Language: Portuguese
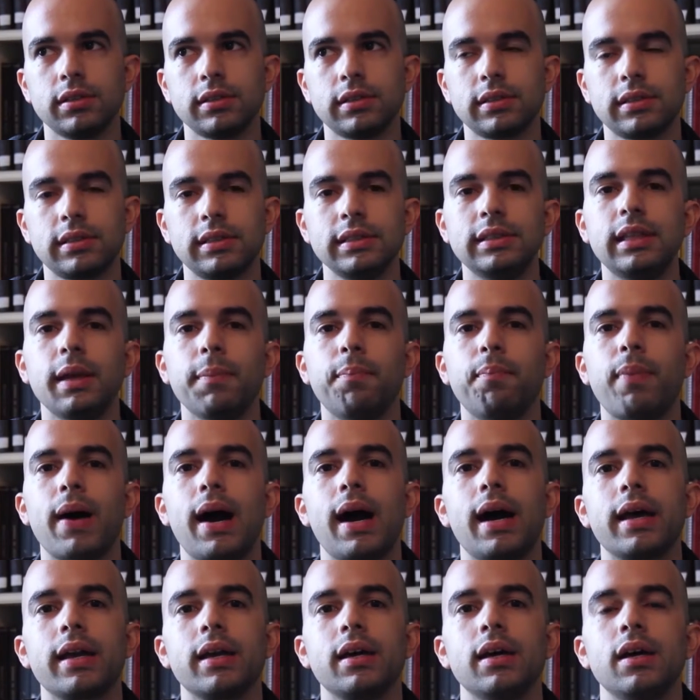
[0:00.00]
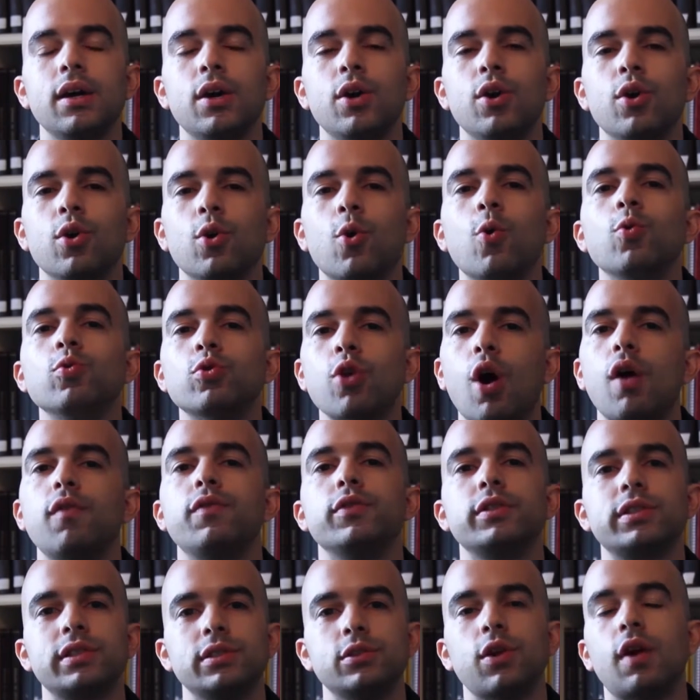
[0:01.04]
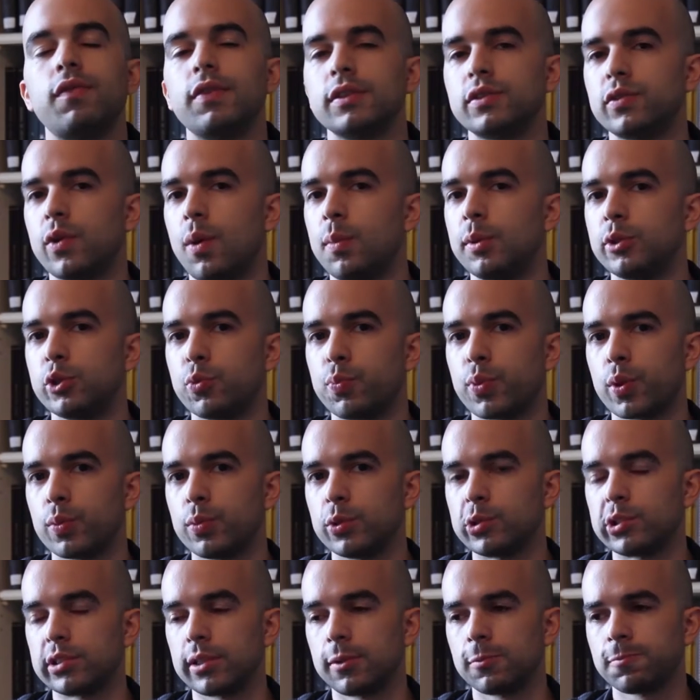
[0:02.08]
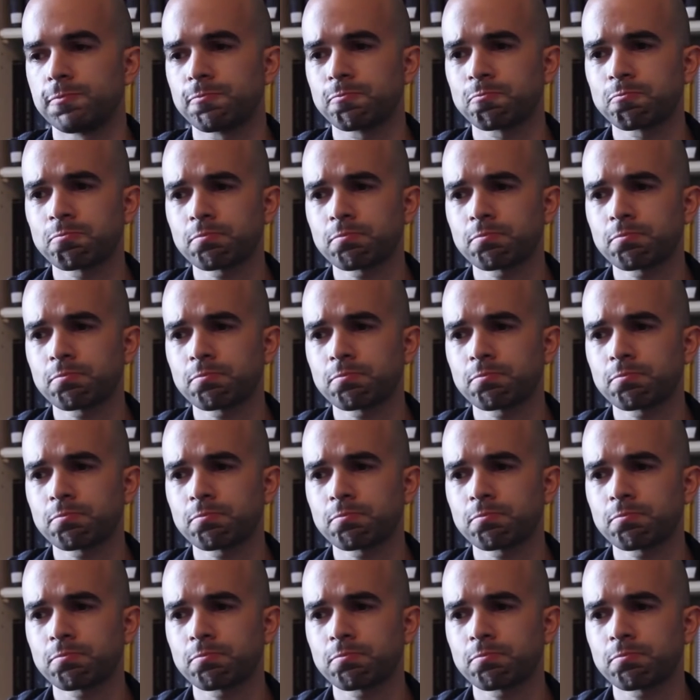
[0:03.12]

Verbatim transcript: se depara com novos, novas formas de promoção.